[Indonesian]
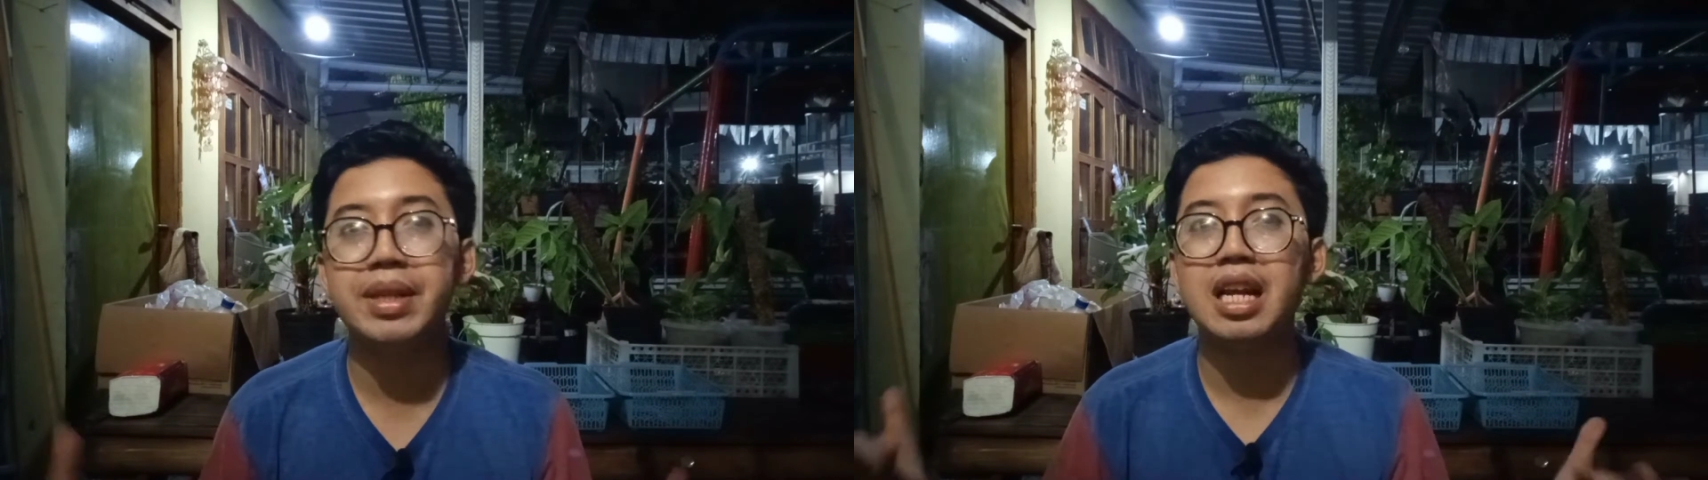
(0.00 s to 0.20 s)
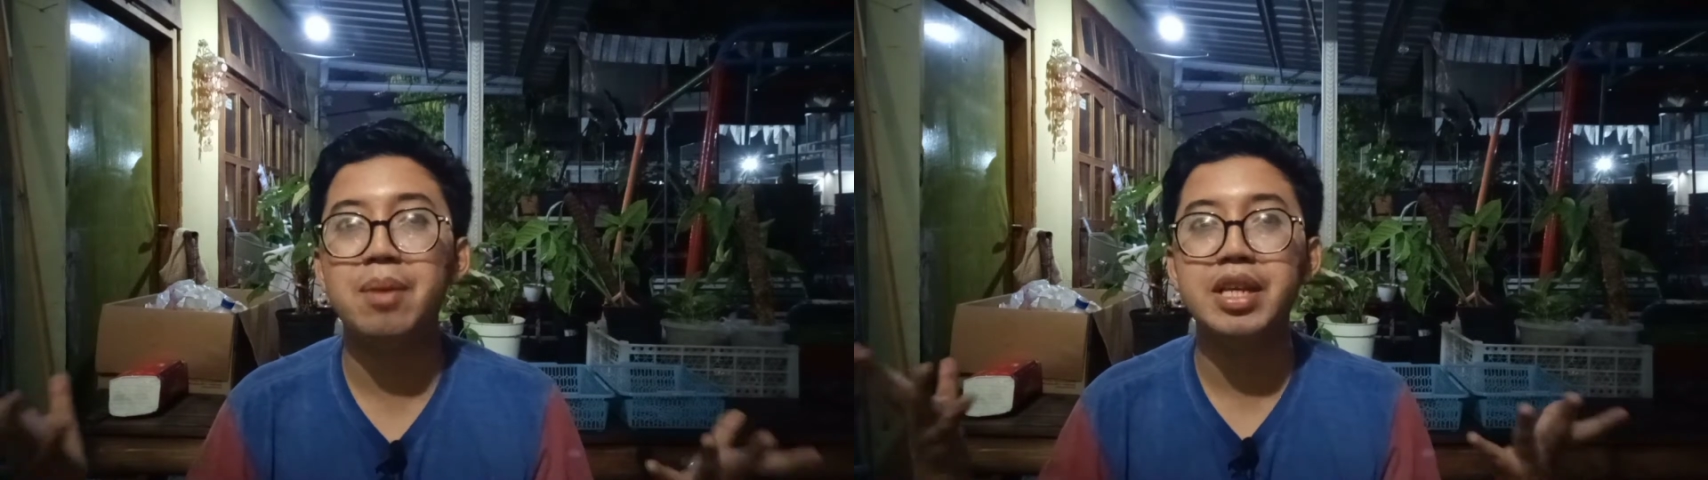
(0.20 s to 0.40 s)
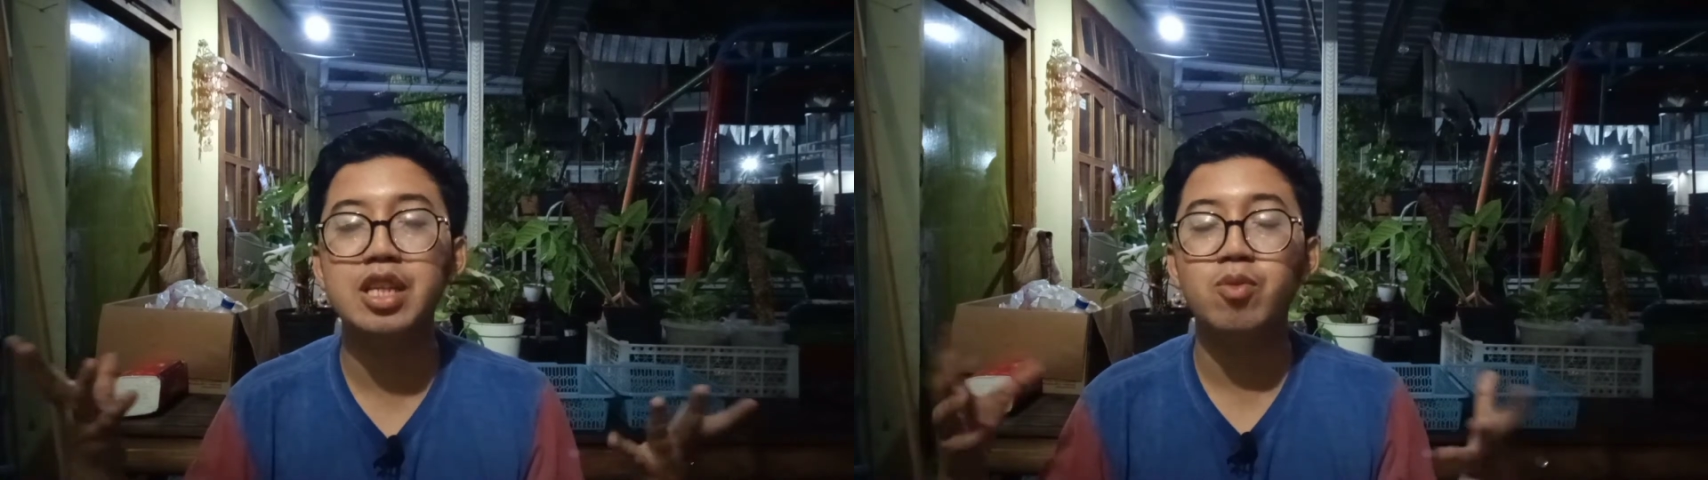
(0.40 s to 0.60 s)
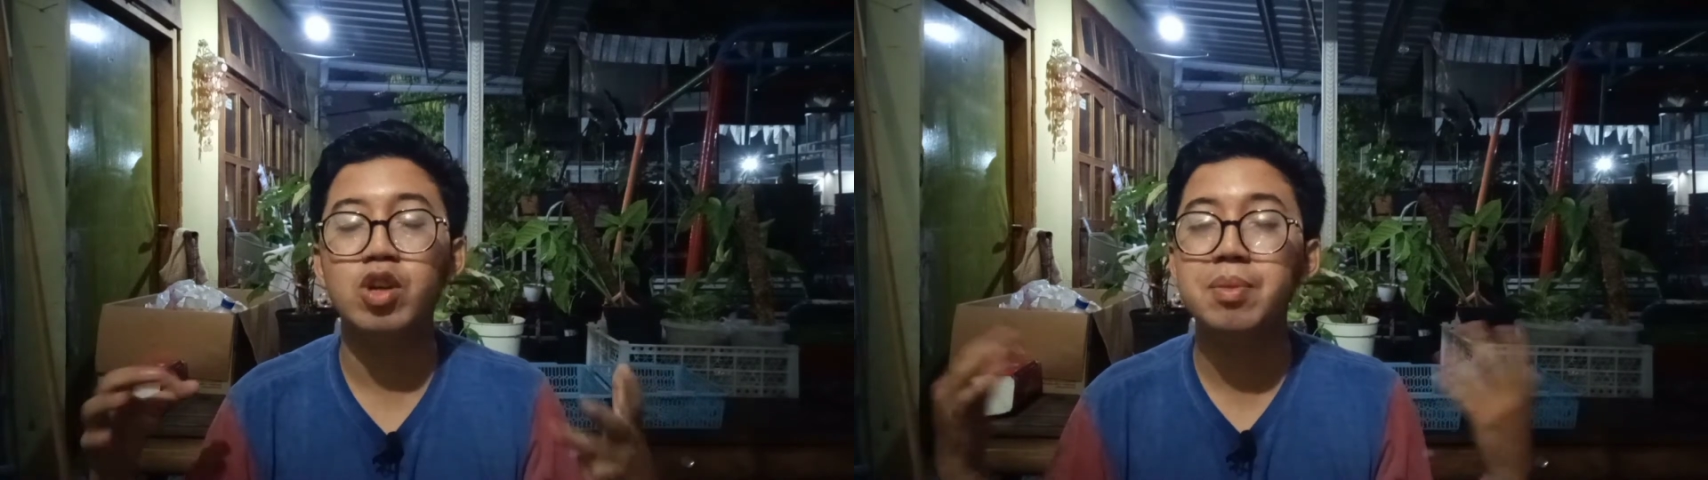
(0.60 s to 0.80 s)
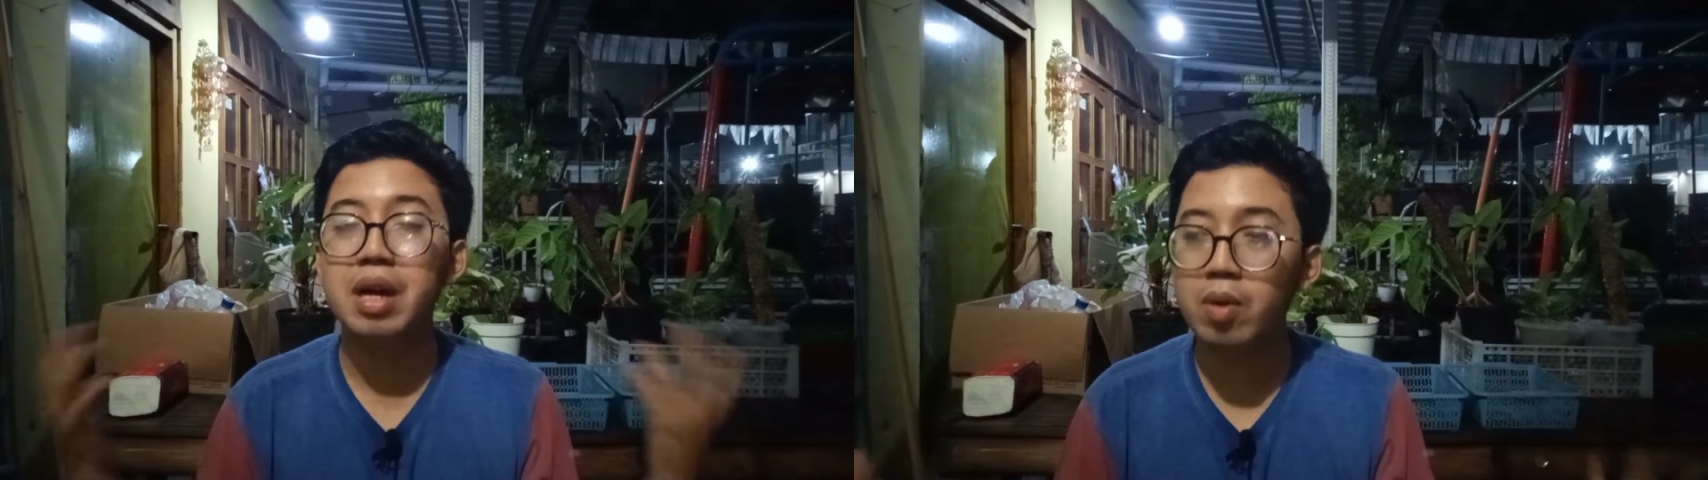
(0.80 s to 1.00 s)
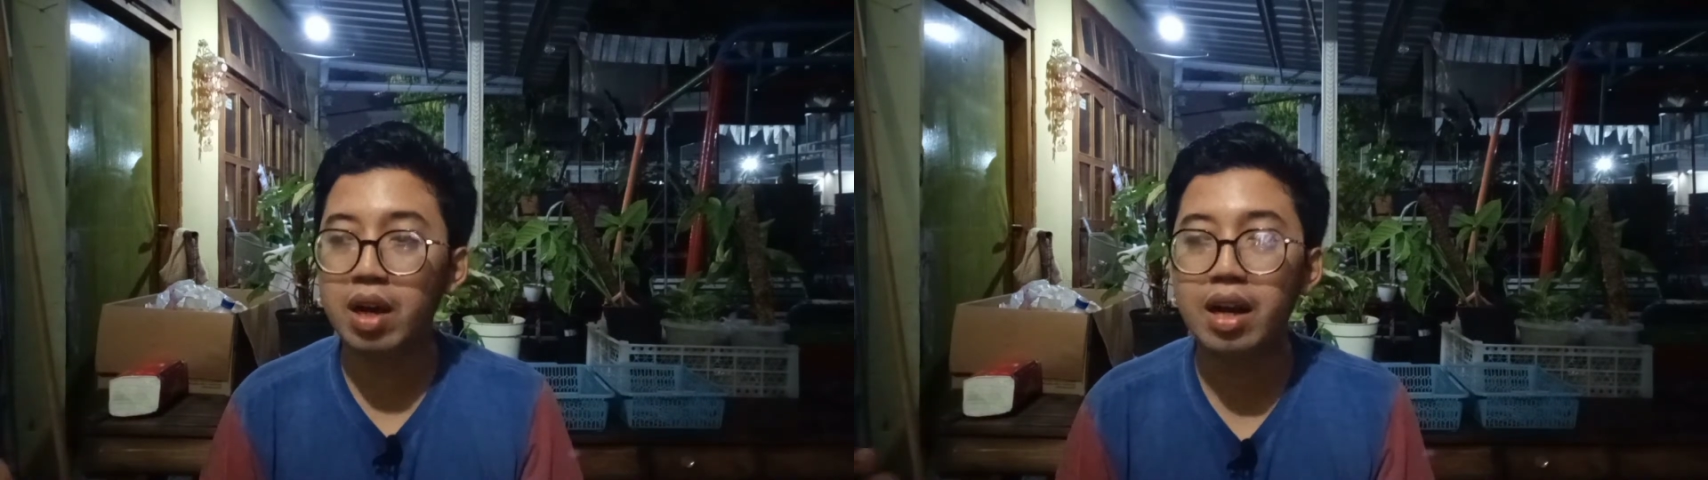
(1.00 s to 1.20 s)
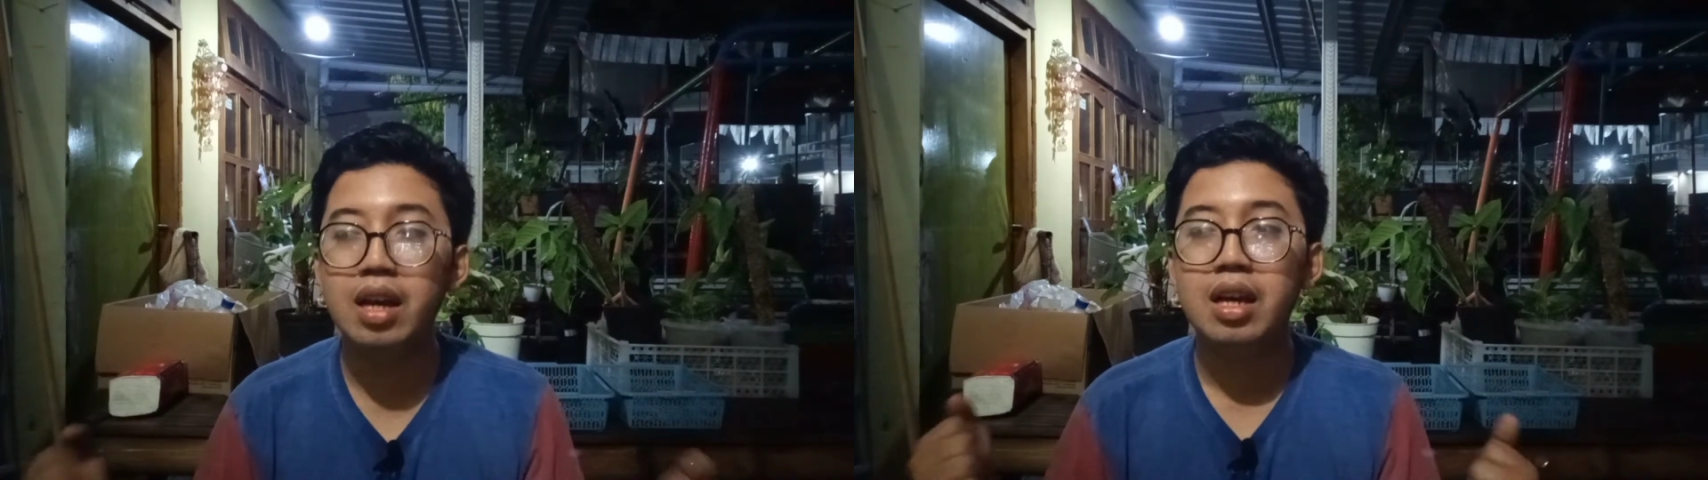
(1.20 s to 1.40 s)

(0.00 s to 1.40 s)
tanamannya semua dibawa